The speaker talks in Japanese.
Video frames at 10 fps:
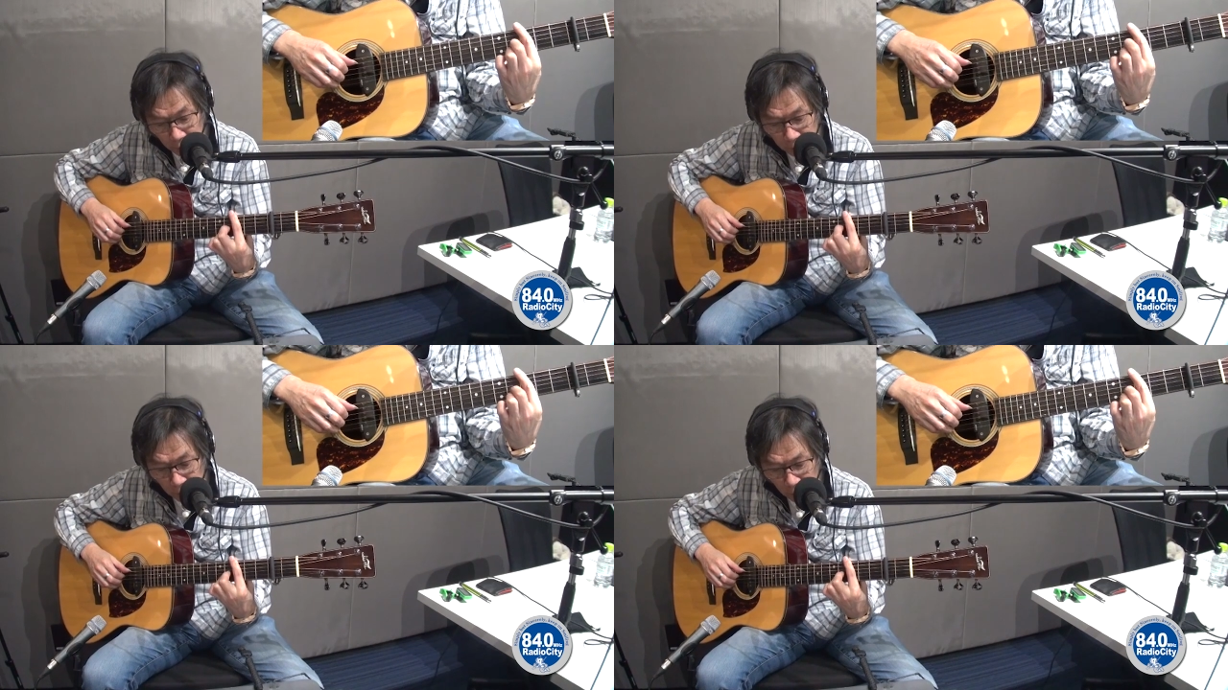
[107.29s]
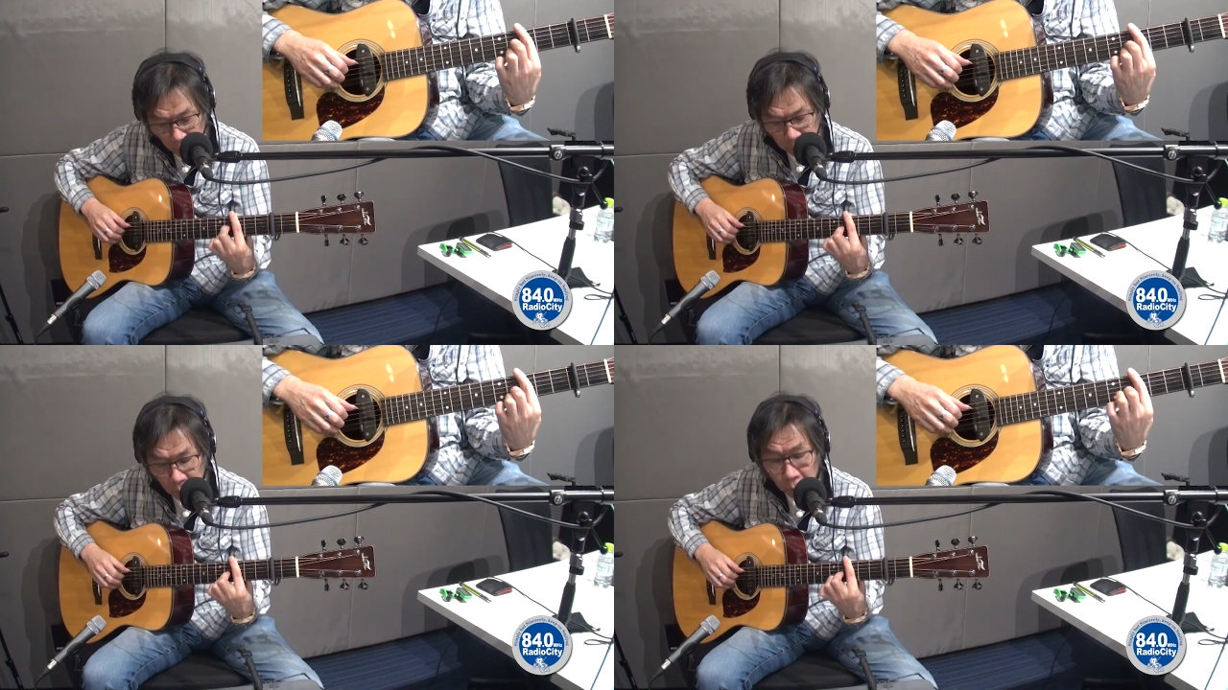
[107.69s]
中
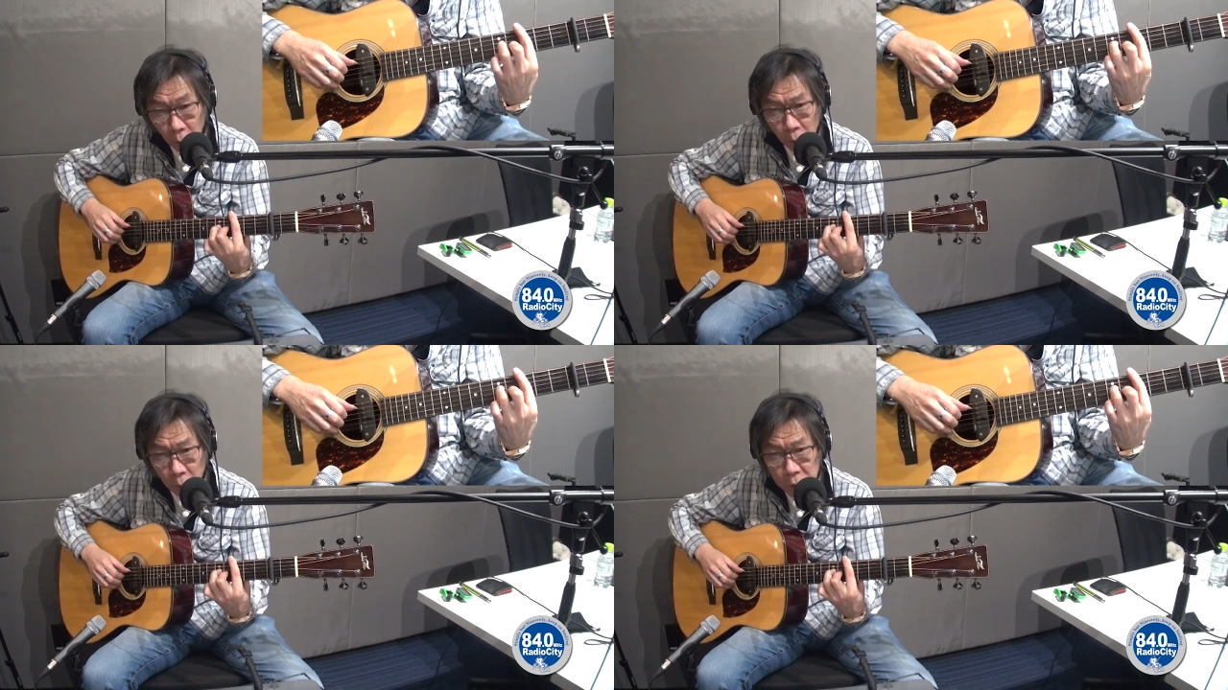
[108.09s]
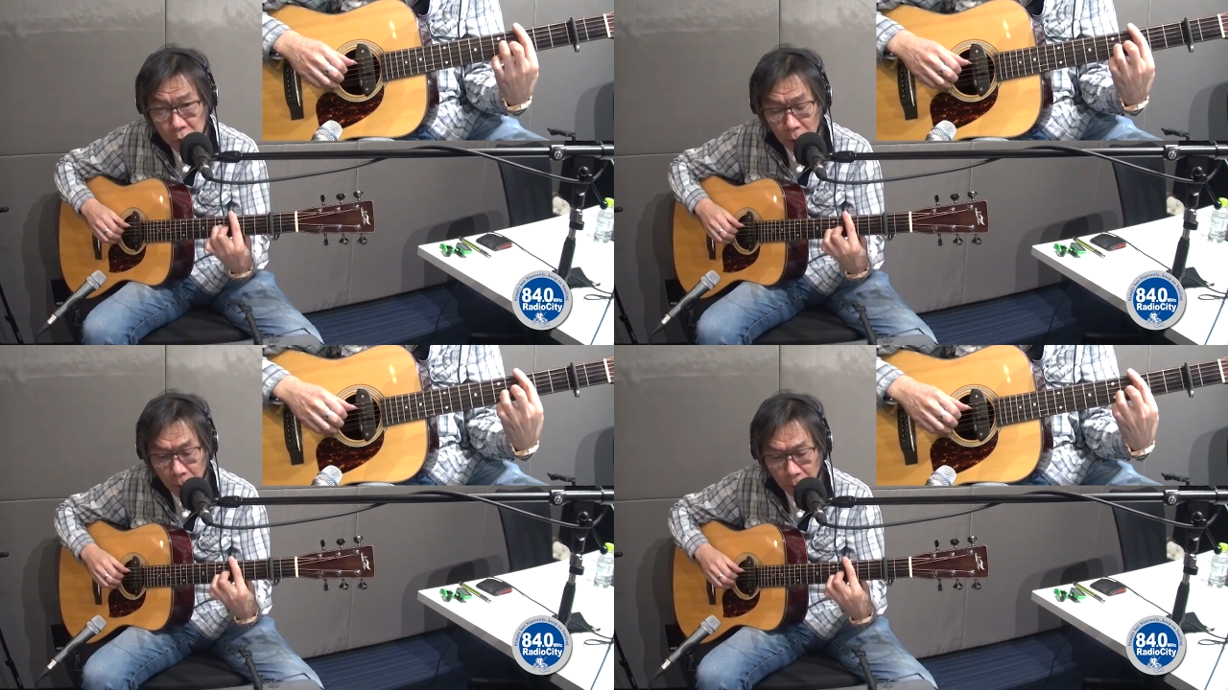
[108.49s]
指を残し
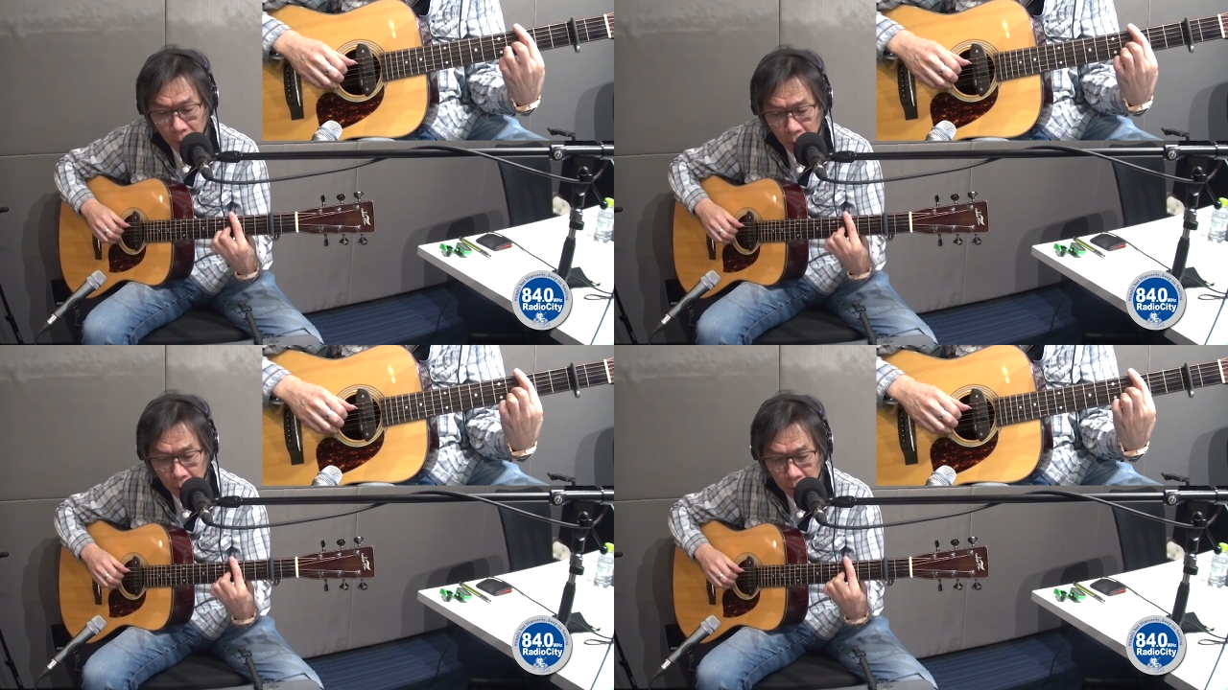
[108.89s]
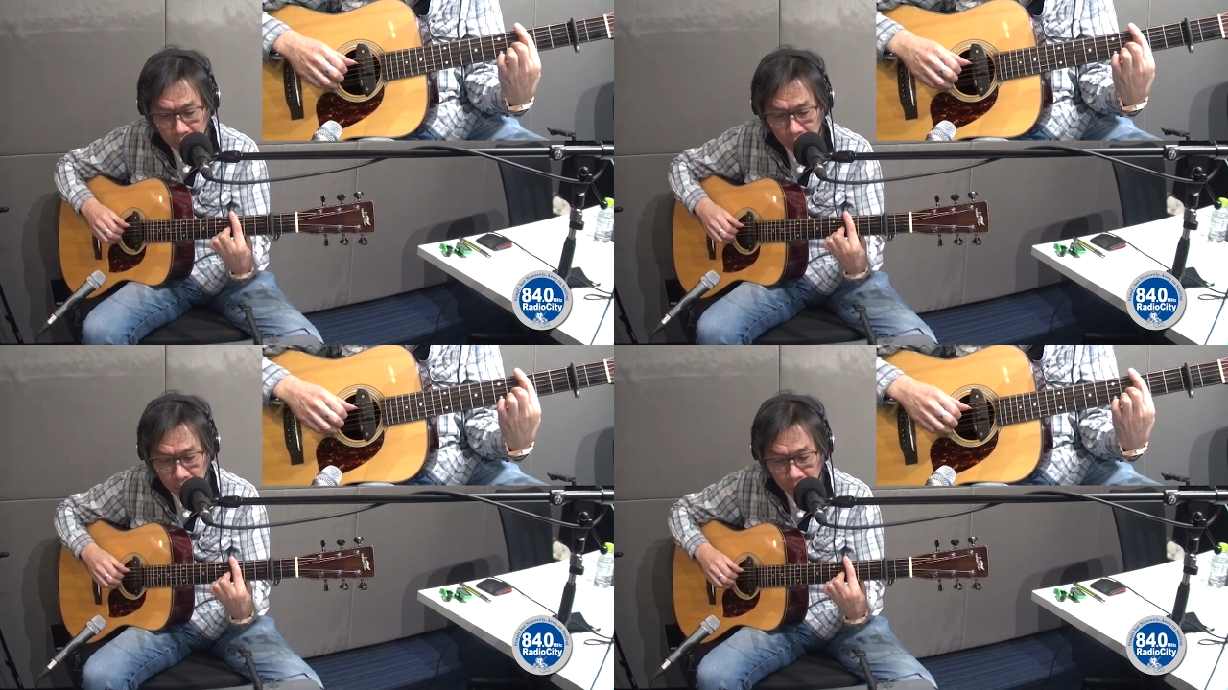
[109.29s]
たまま、